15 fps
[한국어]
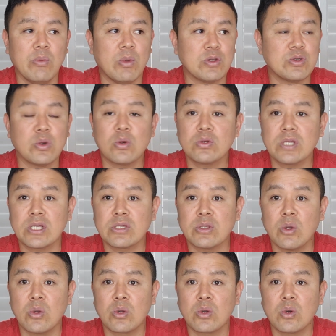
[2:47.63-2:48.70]
뭐
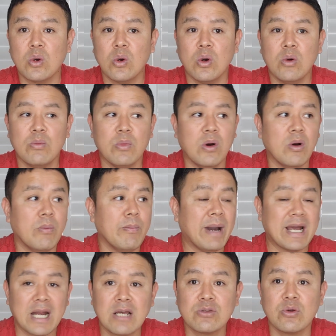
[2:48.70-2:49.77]
초록색도 있고, 뭐
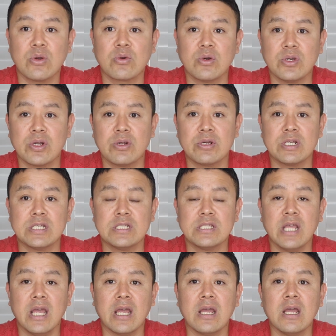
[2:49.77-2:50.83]
파랑도 있고, 여러
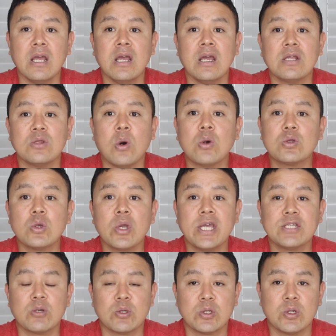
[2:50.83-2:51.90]
가지인데,
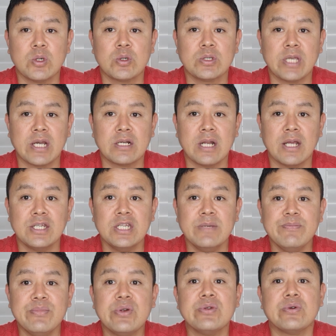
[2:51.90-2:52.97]
녹색의 조정색을 한
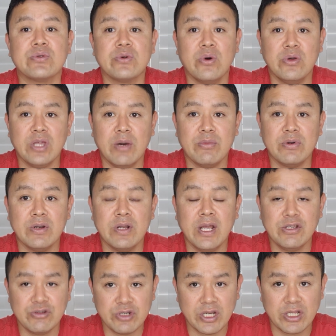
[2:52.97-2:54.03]
10% 정도 혼합을
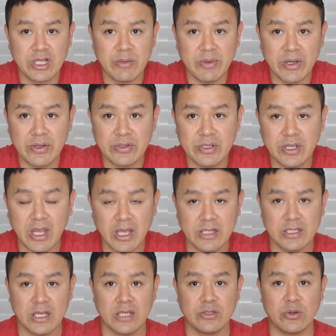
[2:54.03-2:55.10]
해주시게 되면 이게
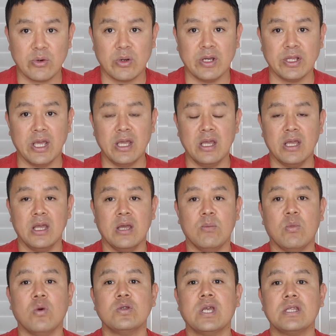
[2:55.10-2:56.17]
이제 서로 간에
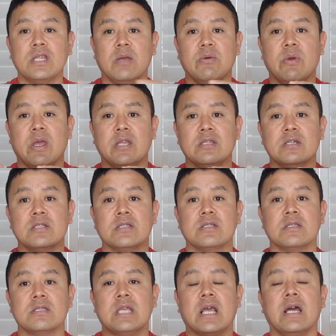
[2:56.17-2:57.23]
보색 대비에 있는
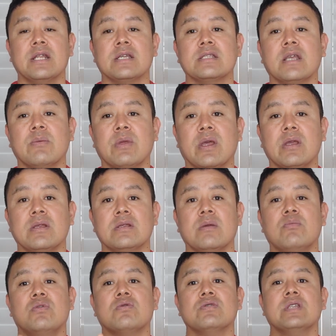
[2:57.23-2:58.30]
색깔이기 때문에
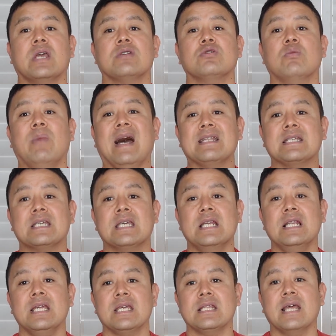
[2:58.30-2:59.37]
붉은색이 좀 많이
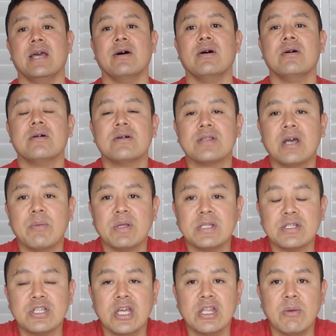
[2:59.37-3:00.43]
킬링이 돼요. 그 다음에
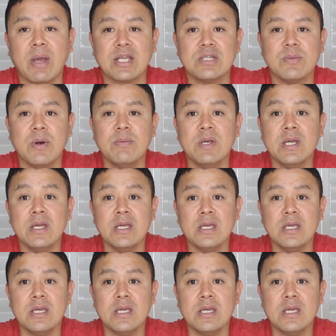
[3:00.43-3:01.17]
이제 최대 맥시멈